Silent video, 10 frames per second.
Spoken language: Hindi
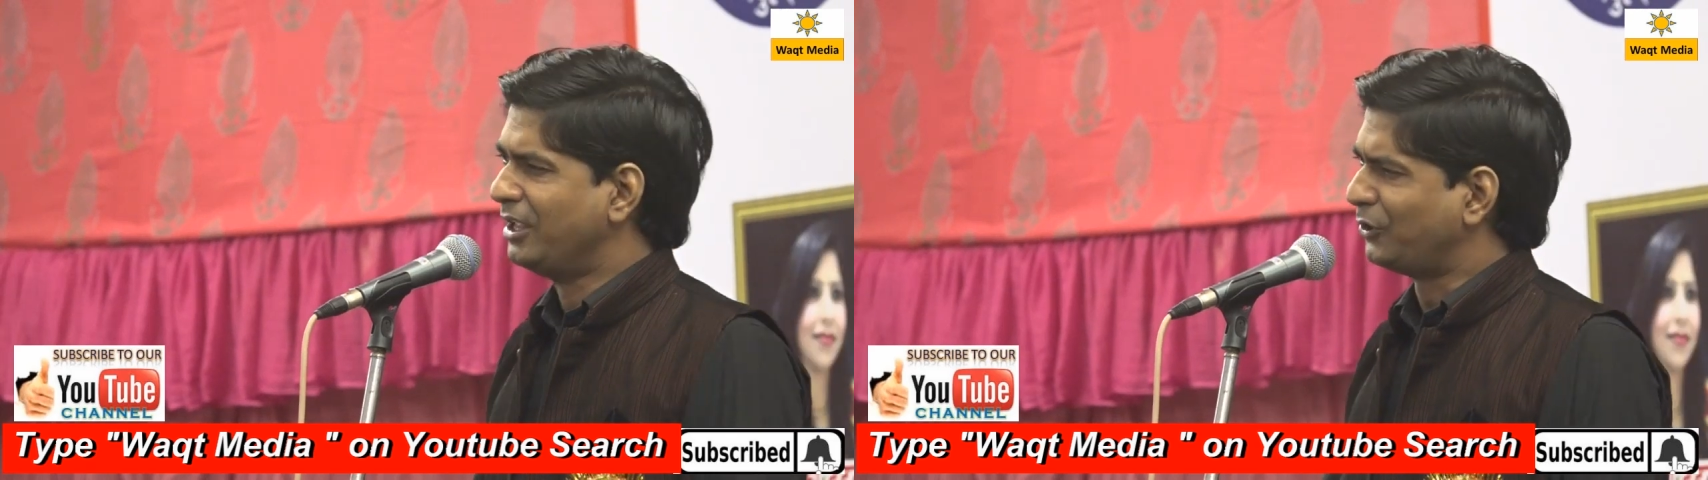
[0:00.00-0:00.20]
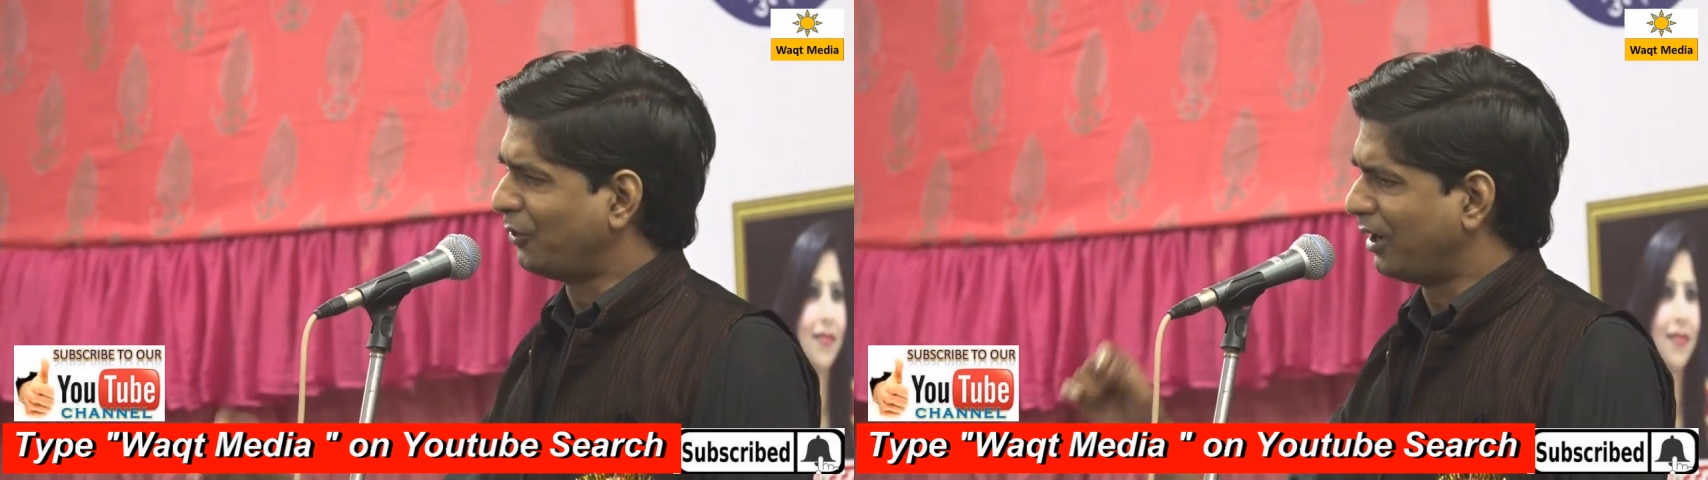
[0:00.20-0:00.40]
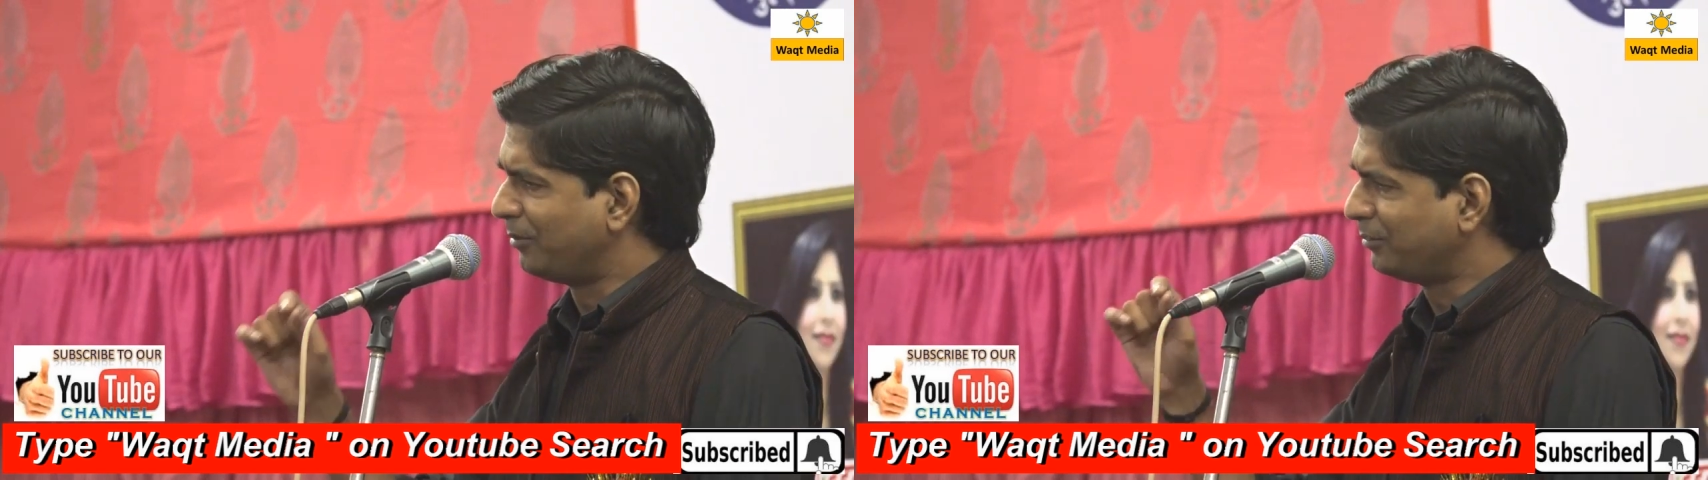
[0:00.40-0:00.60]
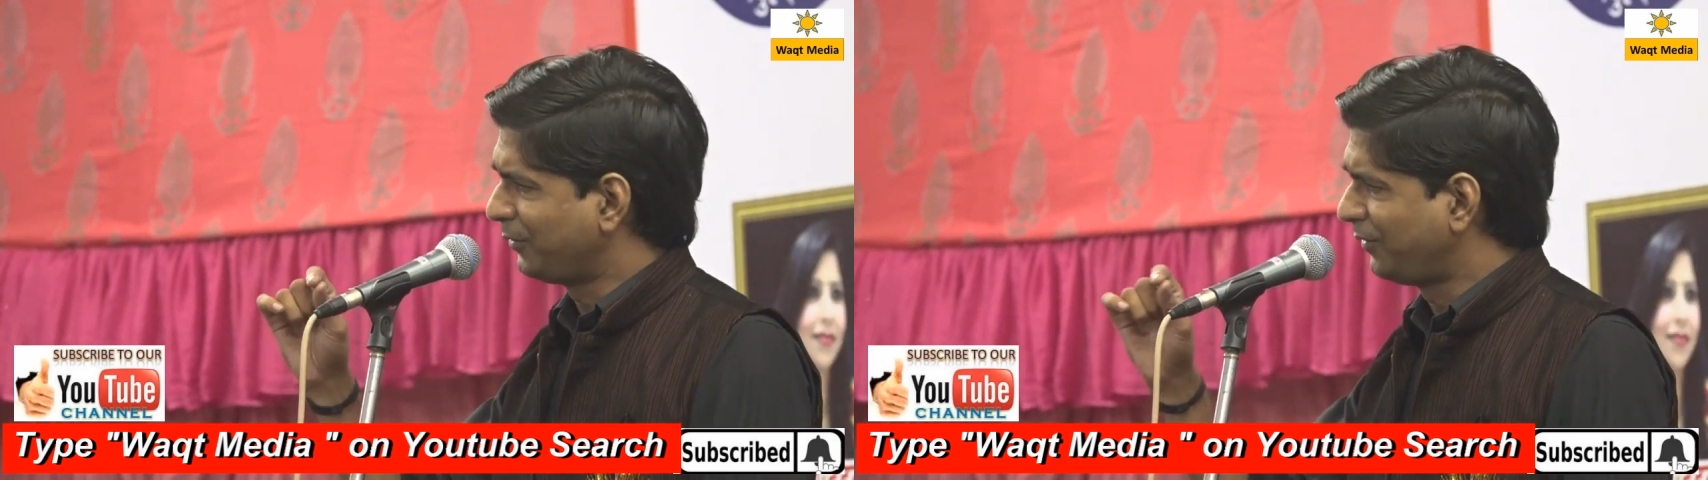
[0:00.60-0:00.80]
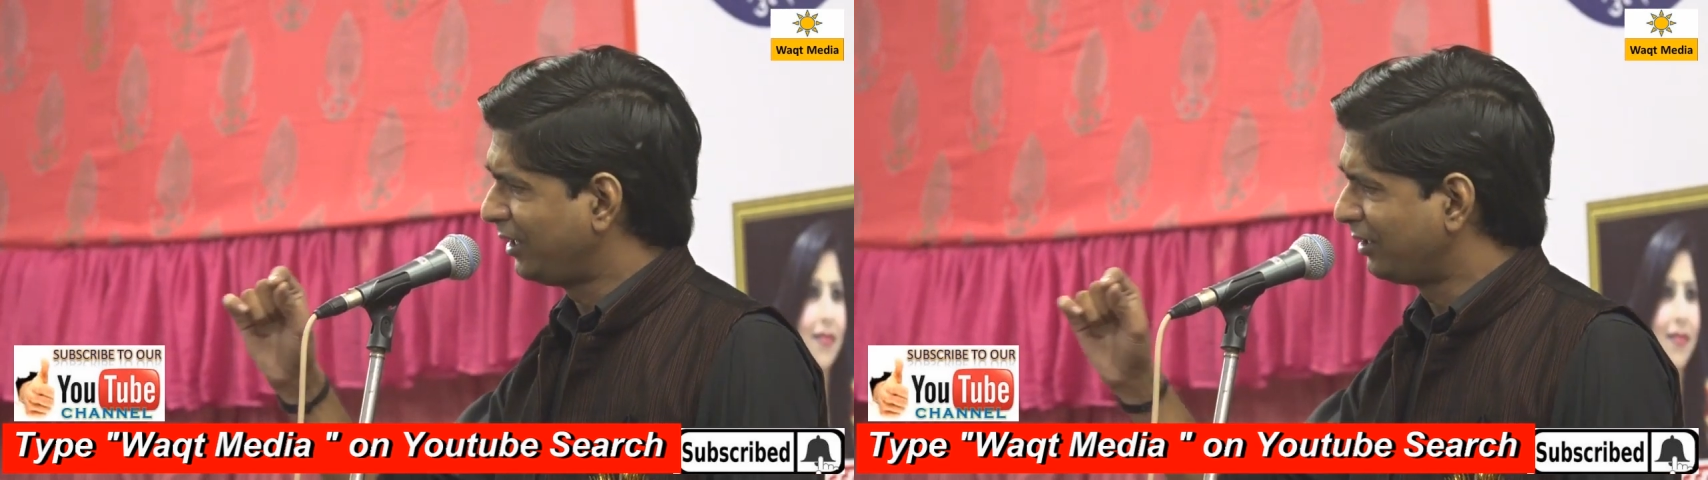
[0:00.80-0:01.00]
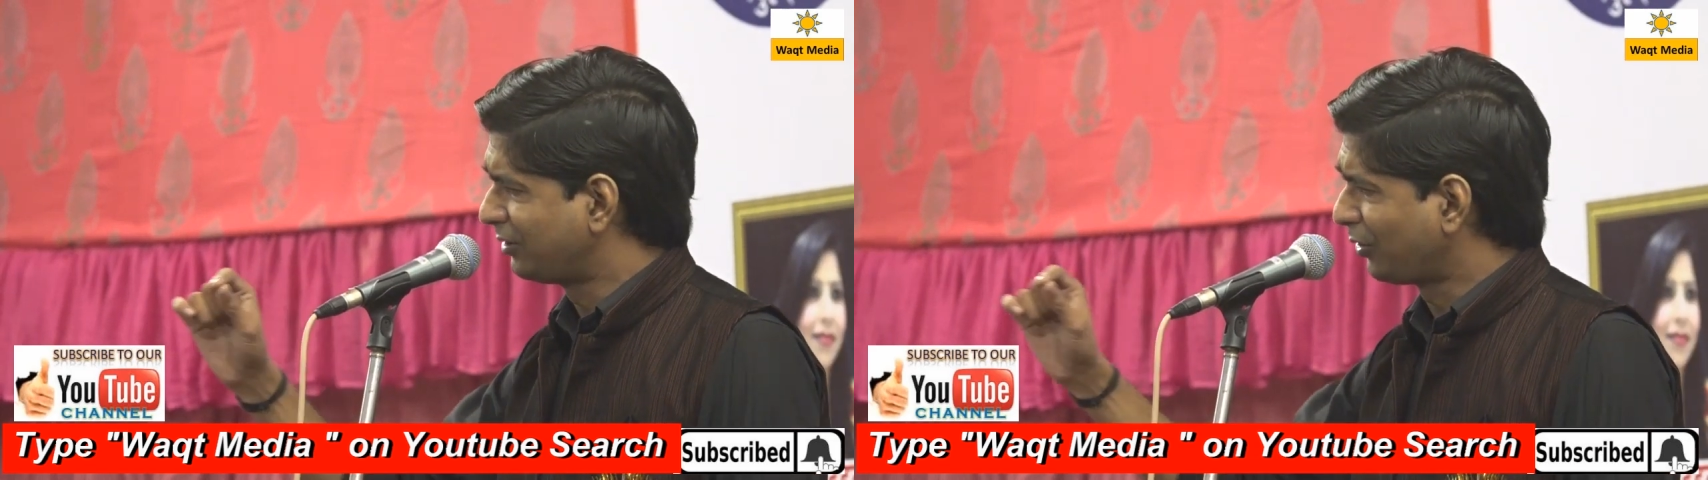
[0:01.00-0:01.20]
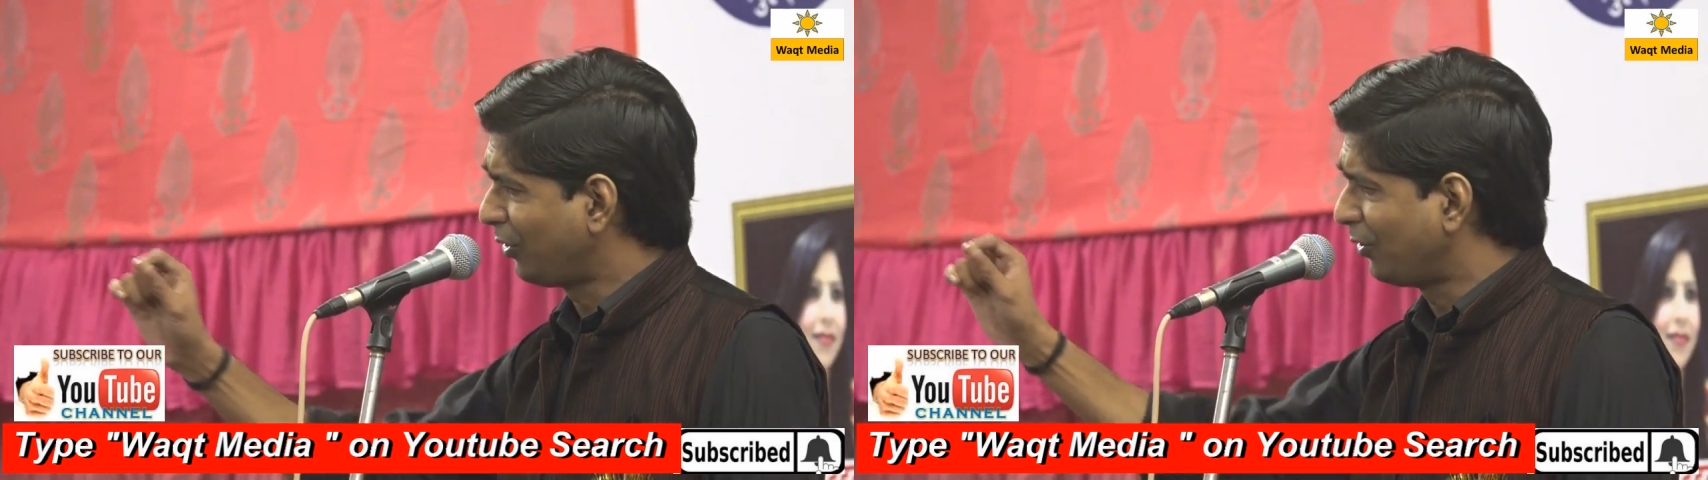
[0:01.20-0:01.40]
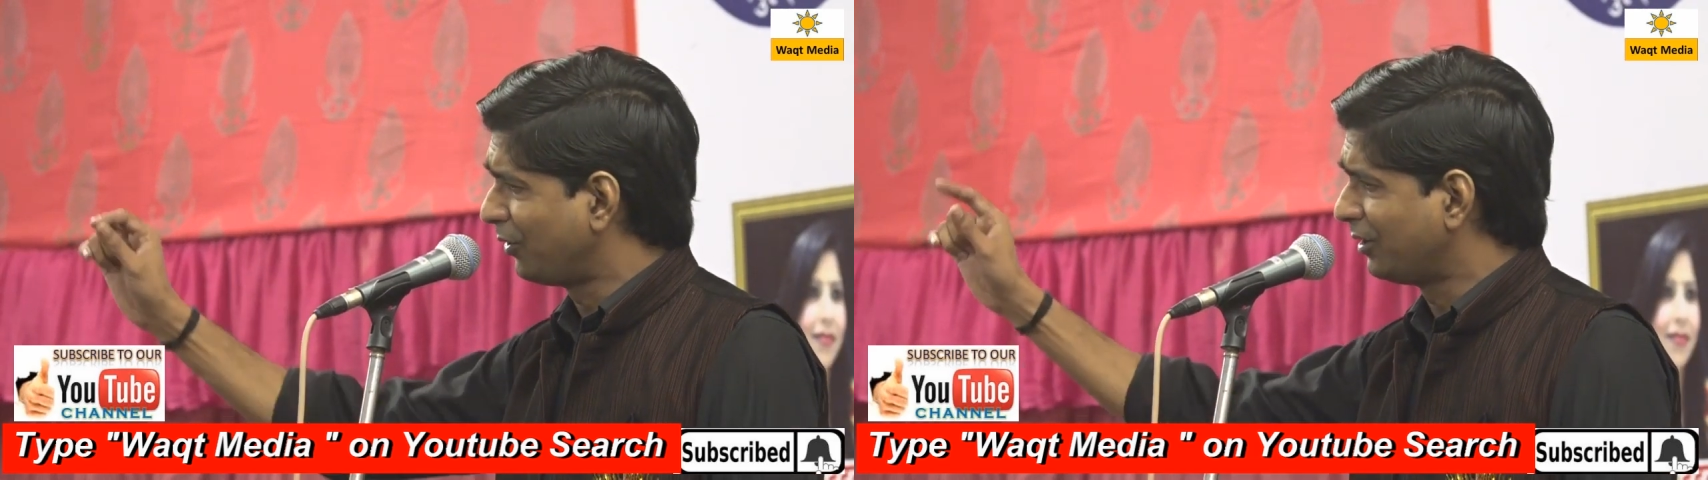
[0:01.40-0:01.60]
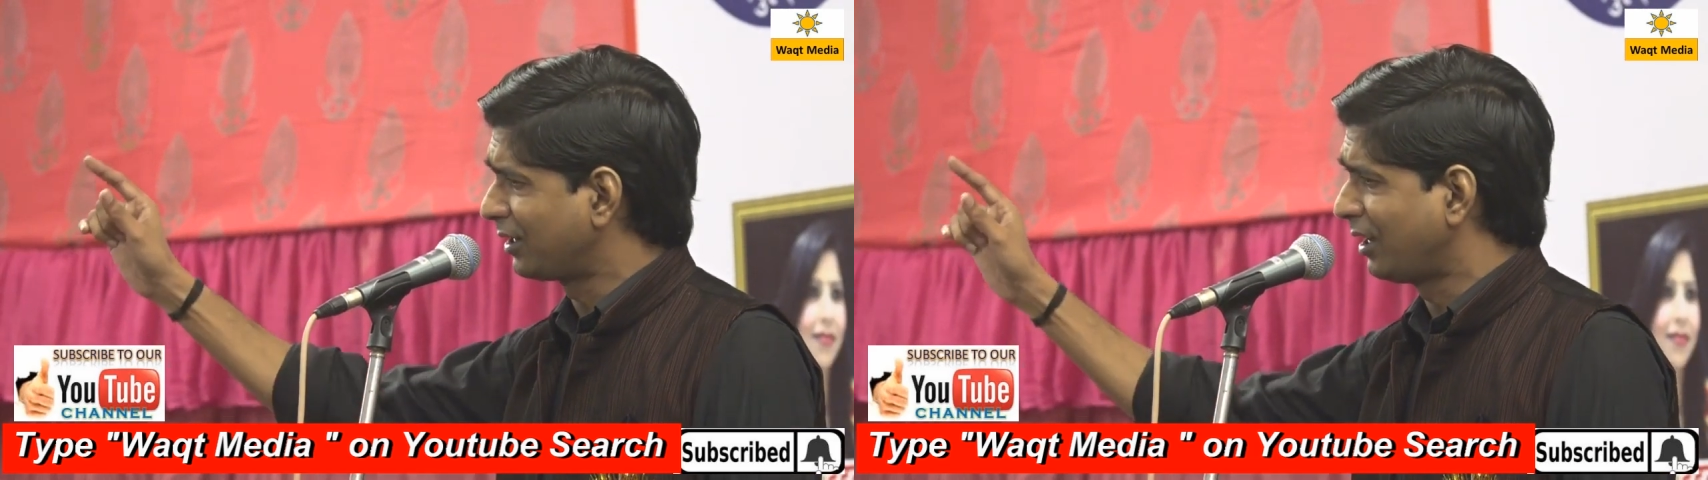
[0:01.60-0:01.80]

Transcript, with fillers: तो हम विद्रोह